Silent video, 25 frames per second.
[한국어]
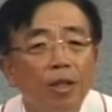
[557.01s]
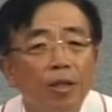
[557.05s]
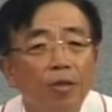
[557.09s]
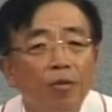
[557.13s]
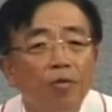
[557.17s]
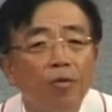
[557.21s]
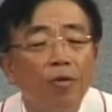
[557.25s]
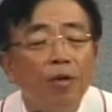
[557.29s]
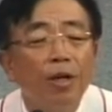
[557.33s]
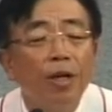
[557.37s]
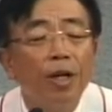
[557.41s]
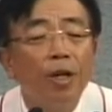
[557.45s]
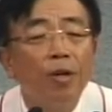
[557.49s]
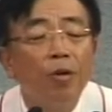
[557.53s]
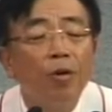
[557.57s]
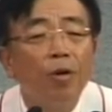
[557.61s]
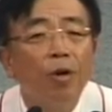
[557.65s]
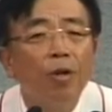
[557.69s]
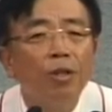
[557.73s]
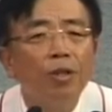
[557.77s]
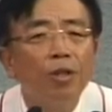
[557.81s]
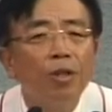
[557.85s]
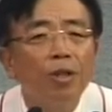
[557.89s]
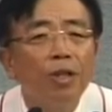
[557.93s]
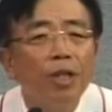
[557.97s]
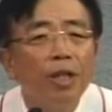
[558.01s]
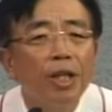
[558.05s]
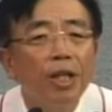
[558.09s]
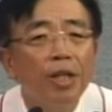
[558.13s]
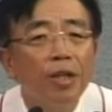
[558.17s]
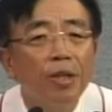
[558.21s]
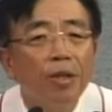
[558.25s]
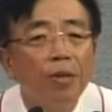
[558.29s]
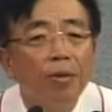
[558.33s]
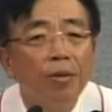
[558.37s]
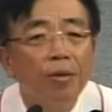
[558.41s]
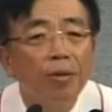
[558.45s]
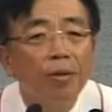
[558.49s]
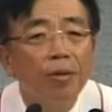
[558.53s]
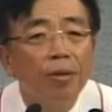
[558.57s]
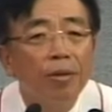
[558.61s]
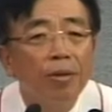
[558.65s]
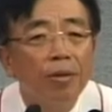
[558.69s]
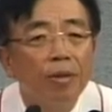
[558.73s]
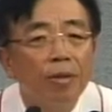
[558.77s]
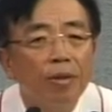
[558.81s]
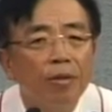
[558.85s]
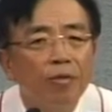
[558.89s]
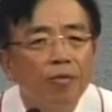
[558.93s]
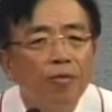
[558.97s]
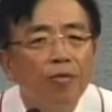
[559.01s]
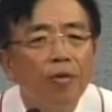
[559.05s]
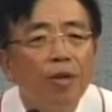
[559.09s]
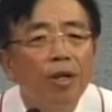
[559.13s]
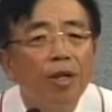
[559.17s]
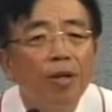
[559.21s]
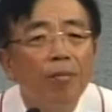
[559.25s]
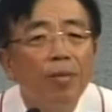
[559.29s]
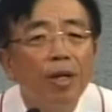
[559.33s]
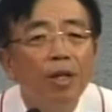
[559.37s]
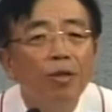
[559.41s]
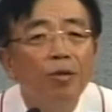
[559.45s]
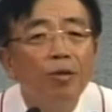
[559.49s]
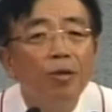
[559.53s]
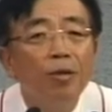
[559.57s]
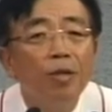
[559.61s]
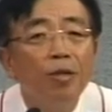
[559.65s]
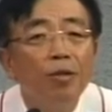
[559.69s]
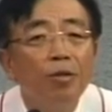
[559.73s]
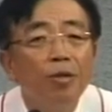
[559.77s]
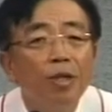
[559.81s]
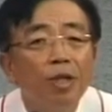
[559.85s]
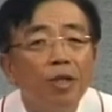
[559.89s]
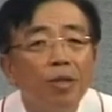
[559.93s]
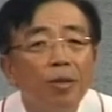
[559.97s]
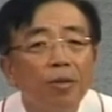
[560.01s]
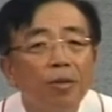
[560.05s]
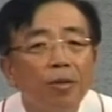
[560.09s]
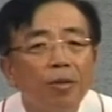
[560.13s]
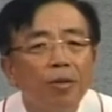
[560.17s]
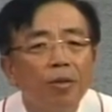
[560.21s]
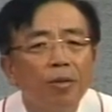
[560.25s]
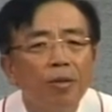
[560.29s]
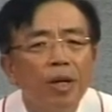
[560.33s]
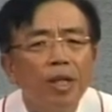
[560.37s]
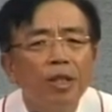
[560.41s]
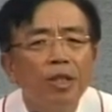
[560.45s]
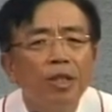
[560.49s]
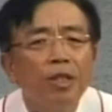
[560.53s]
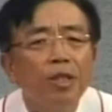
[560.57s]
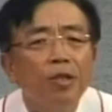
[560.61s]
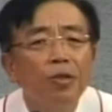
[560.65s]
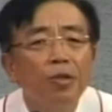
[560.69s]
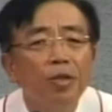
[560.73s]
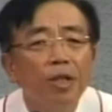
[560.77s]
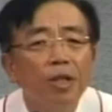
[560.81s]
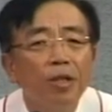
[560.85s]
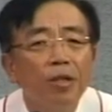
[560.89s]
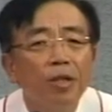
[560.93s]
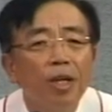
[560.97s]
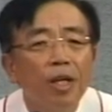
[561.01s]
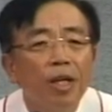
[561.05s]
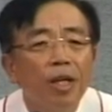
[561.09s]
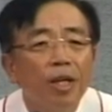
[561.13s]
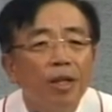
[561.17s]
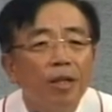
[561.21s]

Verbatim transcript: 구원해내고 건져내야 되고 구원의 매뉴얼을 줘야 되고 확신을 줘야 되는